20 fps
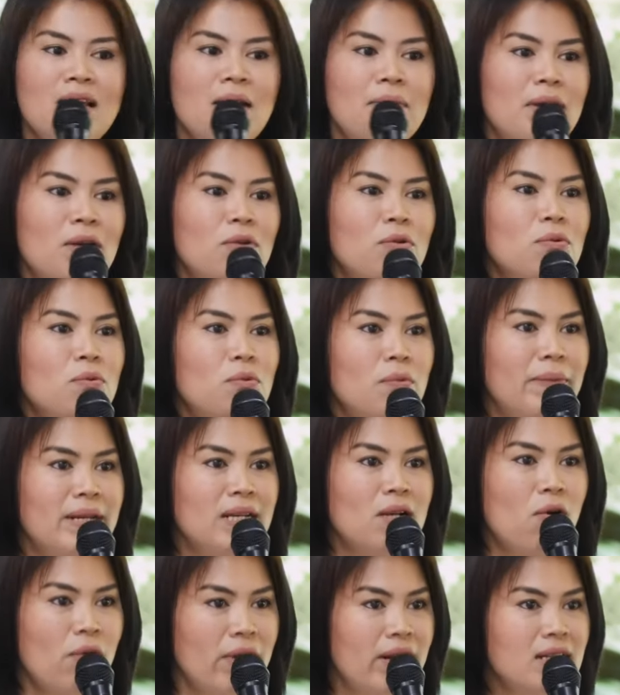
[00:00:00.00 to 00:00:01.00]
แม่ครูอู่เป็
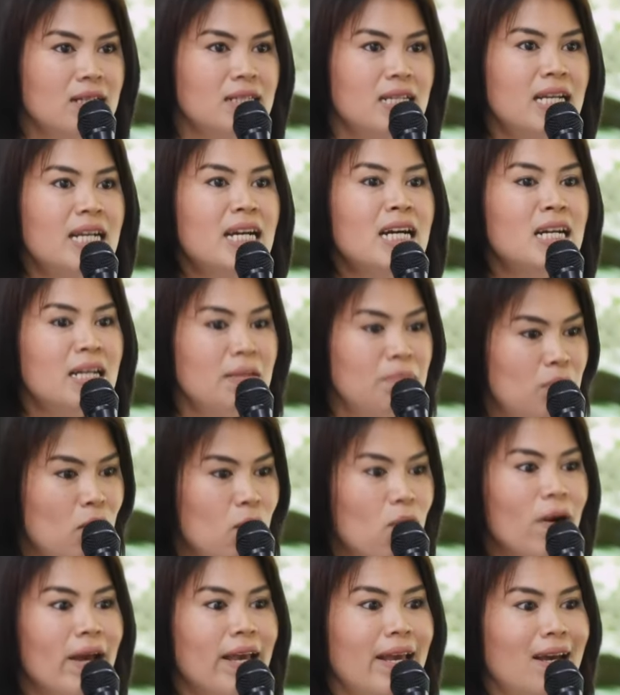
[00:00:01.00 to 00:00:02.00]
นคนหนึ่งที่เคย
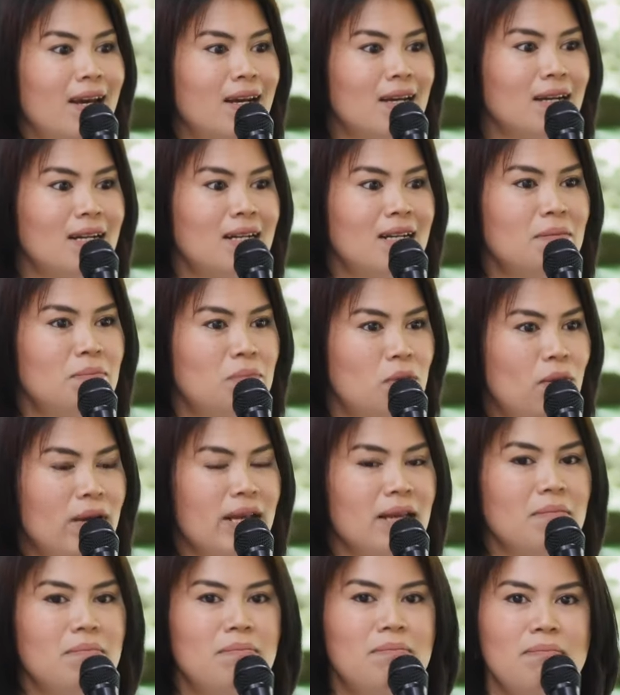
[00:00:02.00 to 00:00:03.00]
ป่วยค่ะเคยป่ว
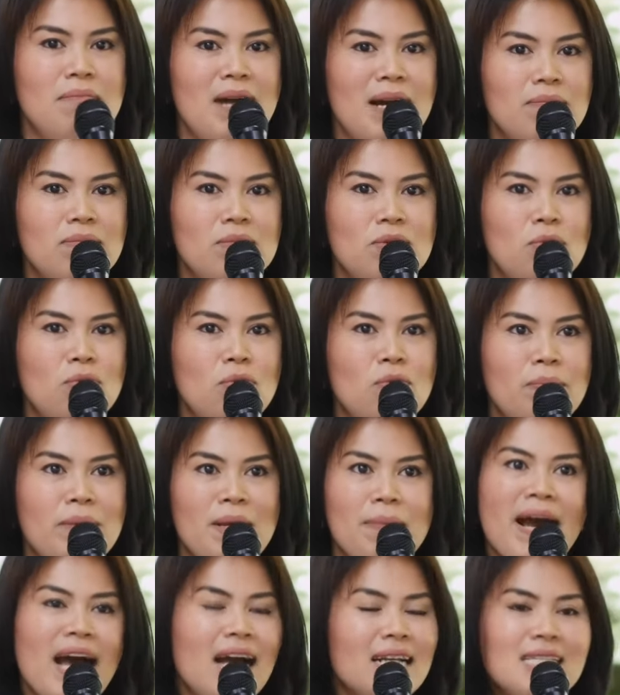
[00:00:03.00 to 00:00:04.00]
ยแบบถูก
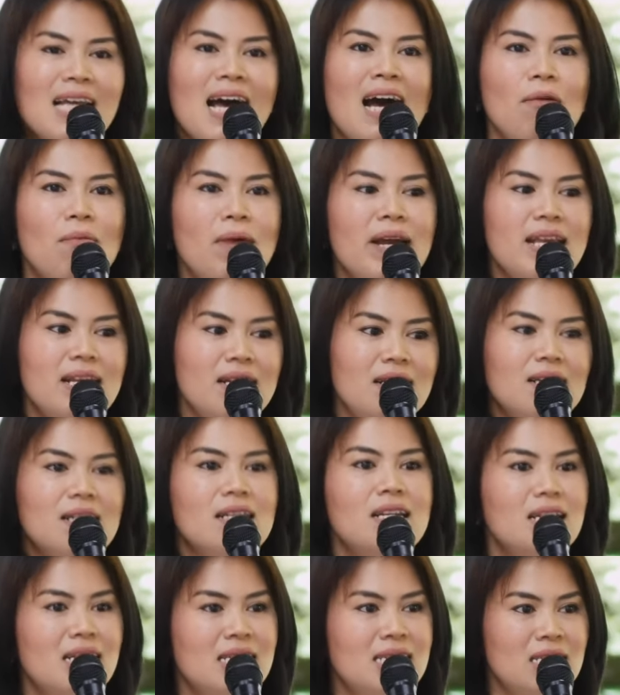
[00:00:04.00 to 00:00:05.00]
พิพากษาว่าอีกหนึ่ง
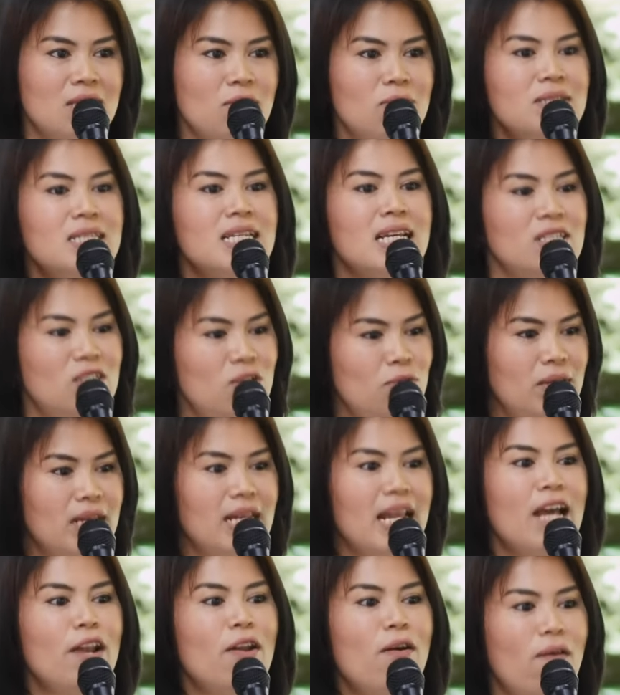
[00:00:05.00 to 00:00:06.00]
เดือนจะต้องเสียชีวิต
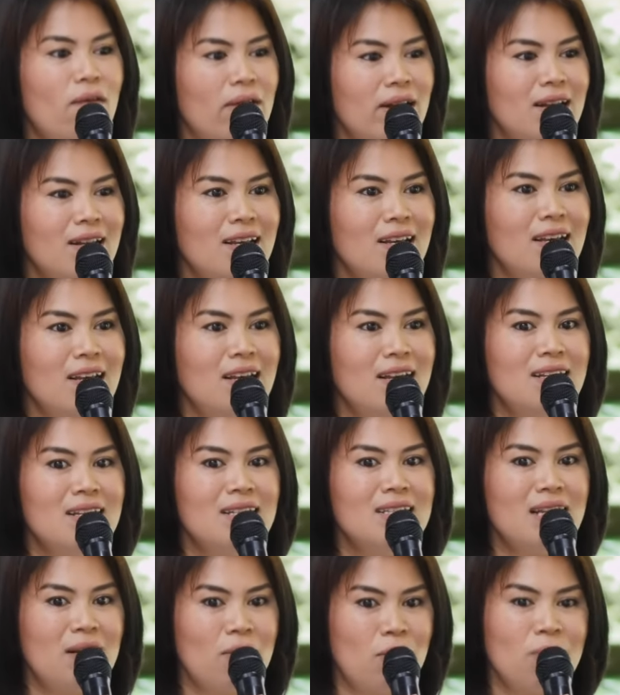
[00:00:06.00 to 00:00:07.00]
แน่นอน
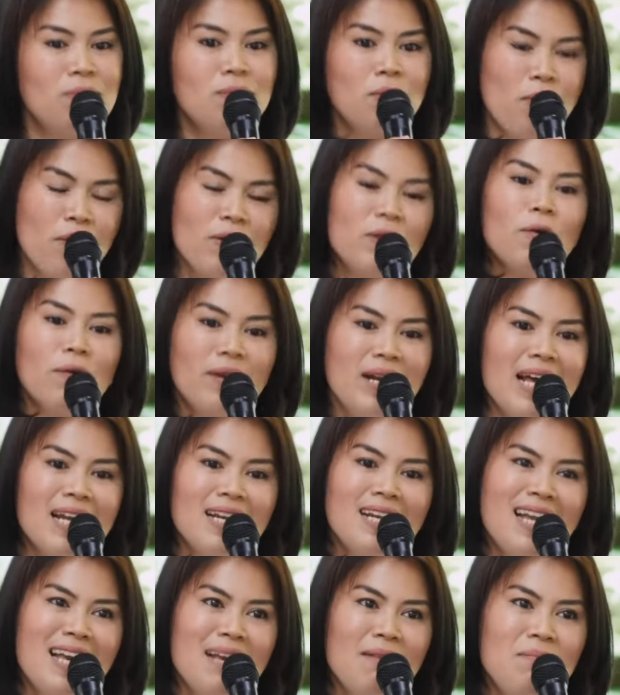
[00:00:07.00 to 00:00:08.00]
แต่คนคนนั้
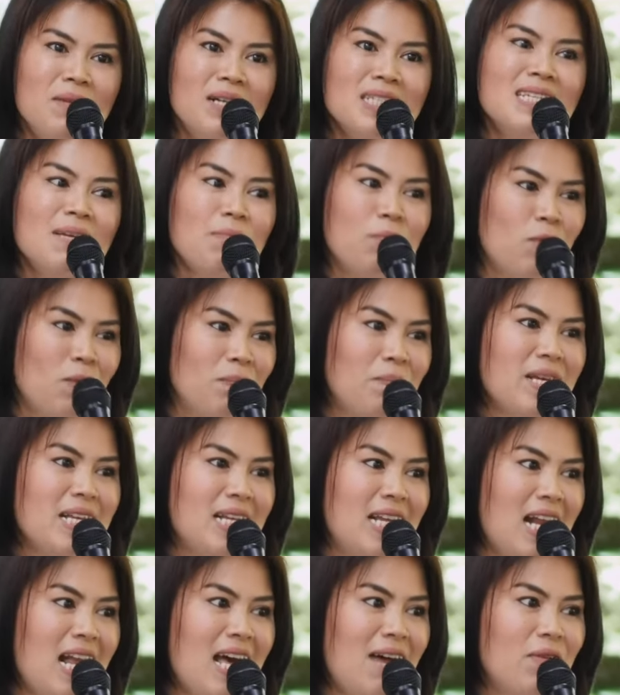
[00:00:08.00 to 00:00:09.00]
นในเมื่อสิบกว่าปี
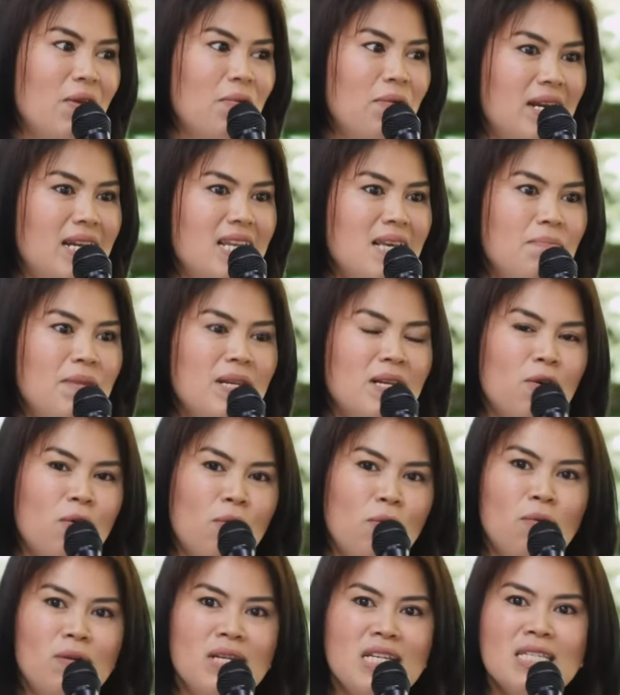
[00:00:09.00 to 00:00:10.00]
ที่แล้วในวันนี้เป็นค
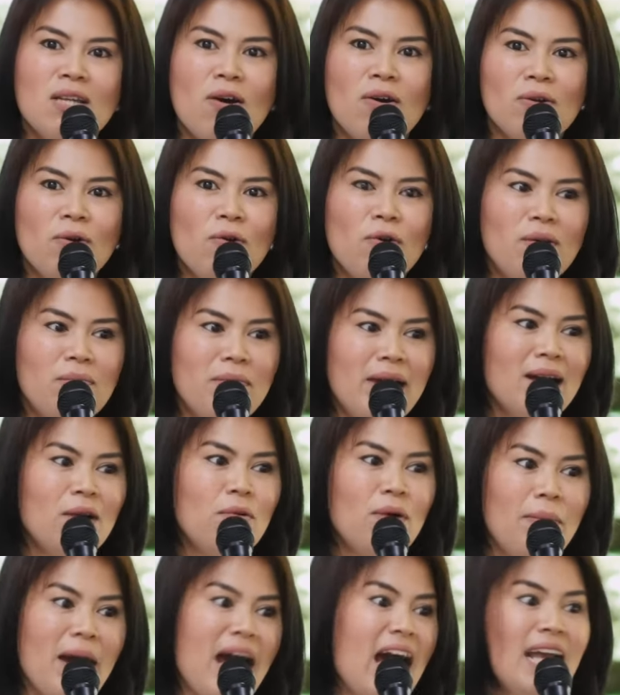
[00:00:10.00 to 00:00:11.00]
รูที่สอนคนมาก
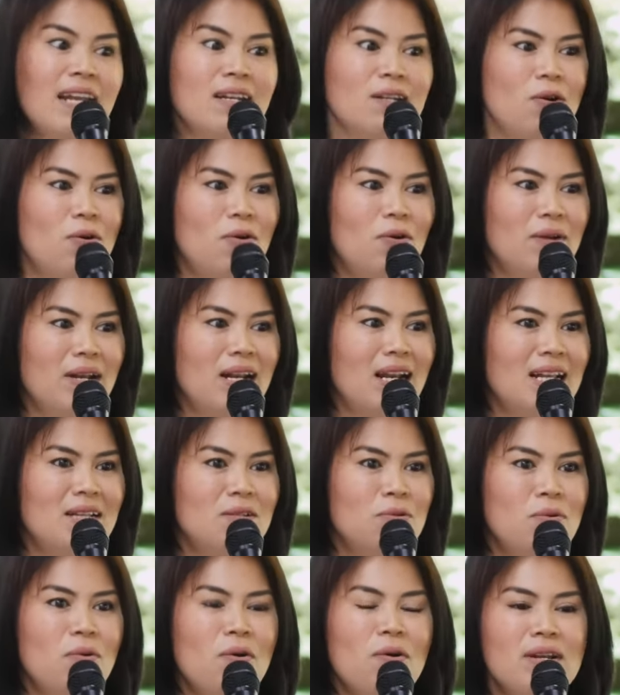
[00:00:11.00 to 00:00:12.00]
กว่าพันคนและ
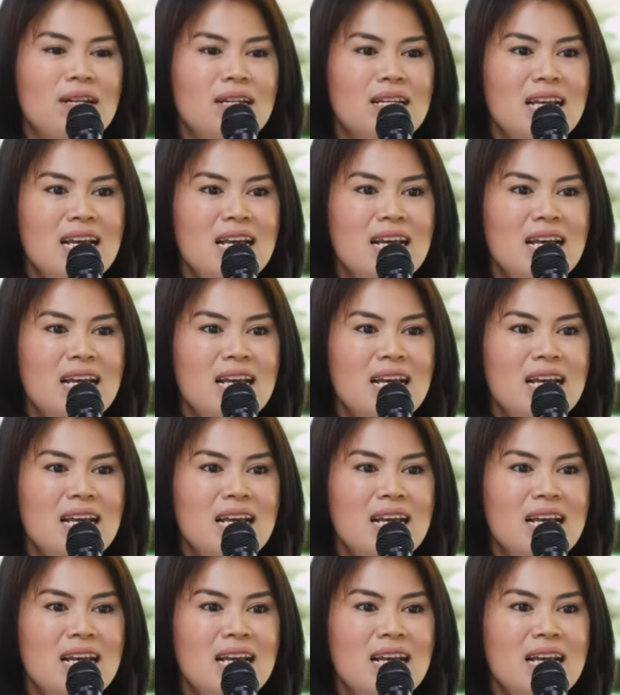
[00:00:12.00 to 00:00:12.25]
ทุกคน